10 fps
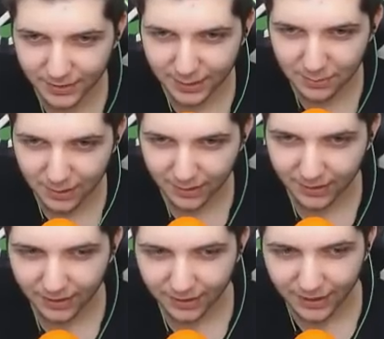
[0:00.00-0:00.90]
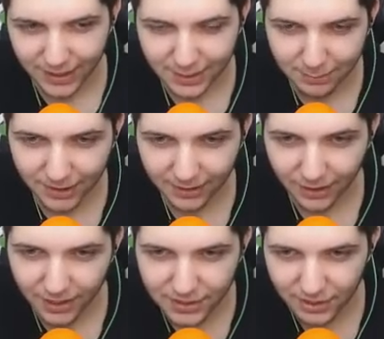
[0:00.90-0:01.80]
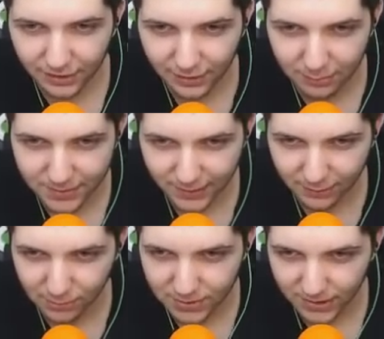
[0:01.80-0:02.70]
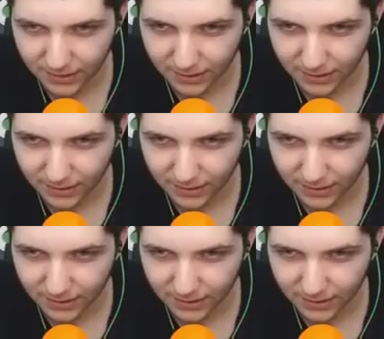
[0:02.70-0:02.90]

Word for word: spin attı be. Keşke bir de headshot atabilseydin o